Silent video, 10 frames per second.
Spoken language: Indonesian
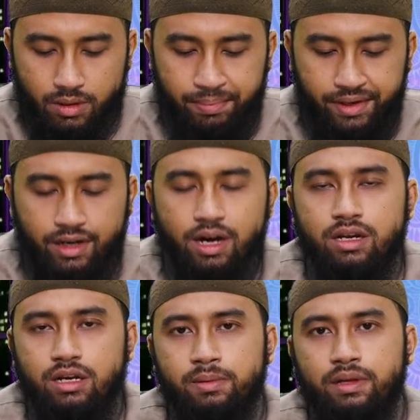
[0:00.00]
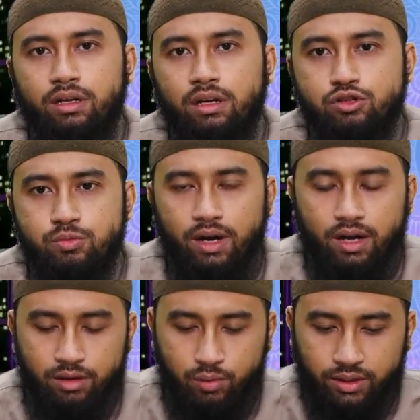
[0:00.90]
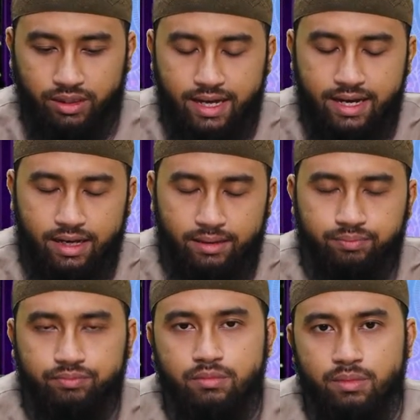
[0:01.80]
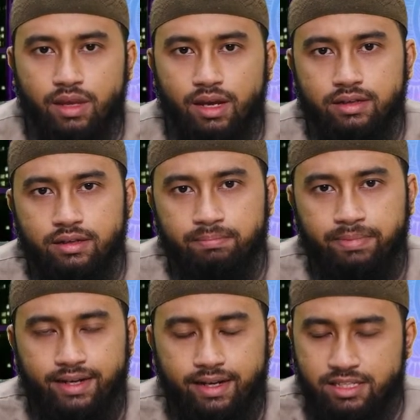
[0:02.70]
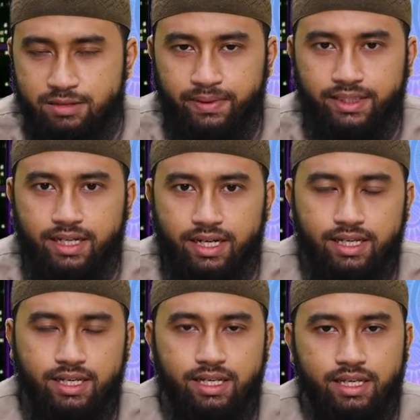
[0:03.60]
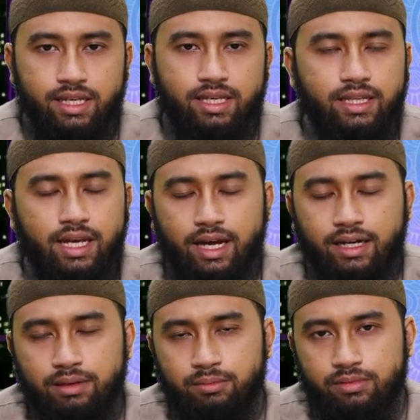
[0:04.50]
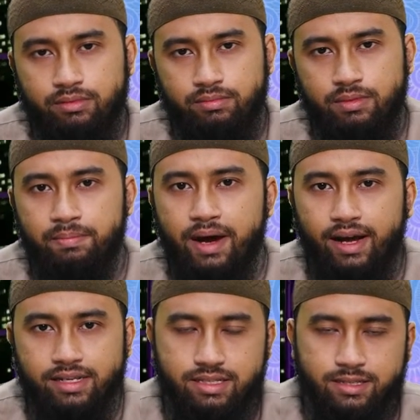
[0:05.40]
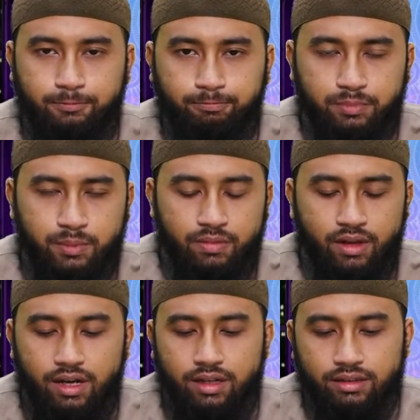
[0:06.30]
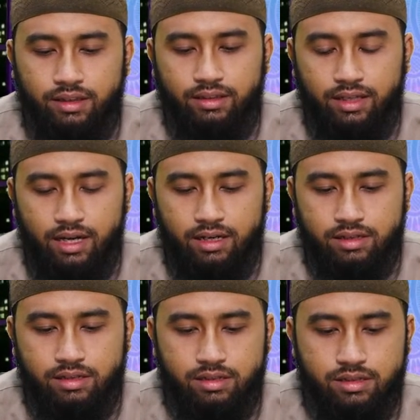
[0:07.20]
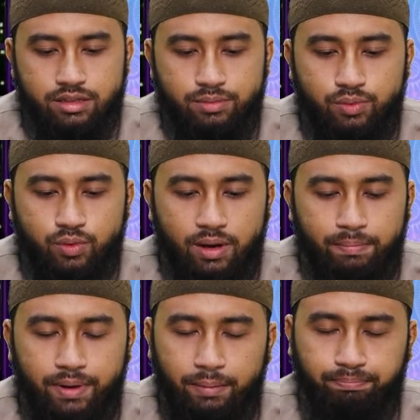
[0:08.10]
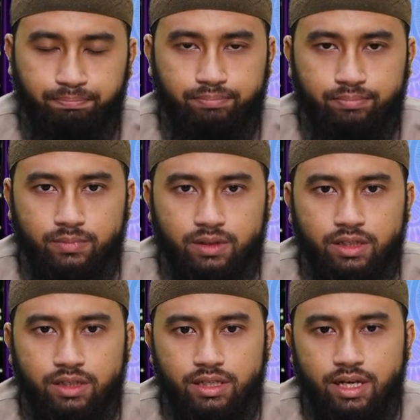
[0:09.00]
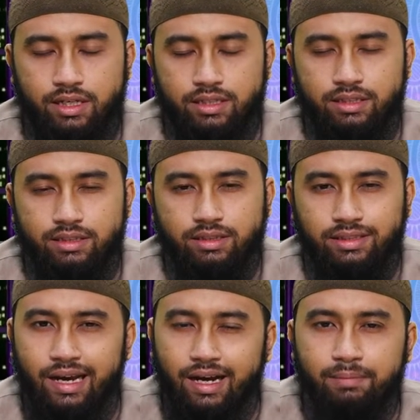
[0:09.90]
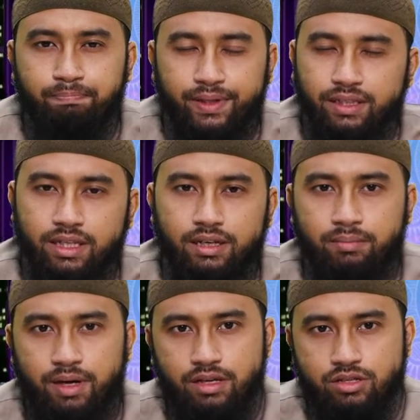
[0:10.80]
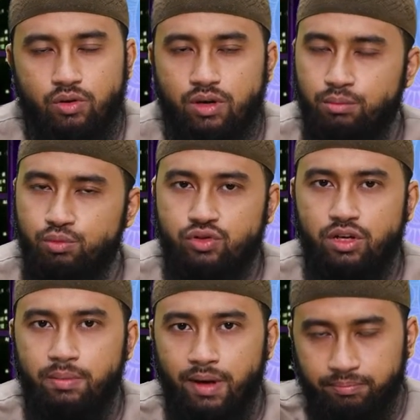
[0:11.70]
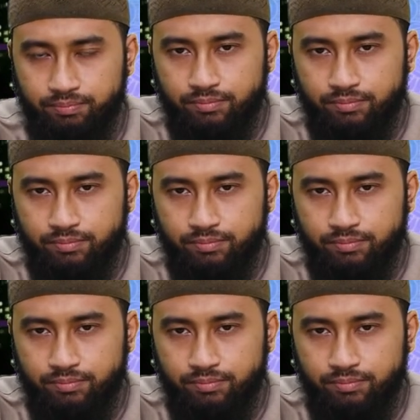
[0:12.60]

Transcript: Pendengar yang diberi Allah Subhanahu wa Ta'ala, pada kesempatan kali ini kita akan membahas tentang sebuah bab yang sangat penting bagi seorang muslimah,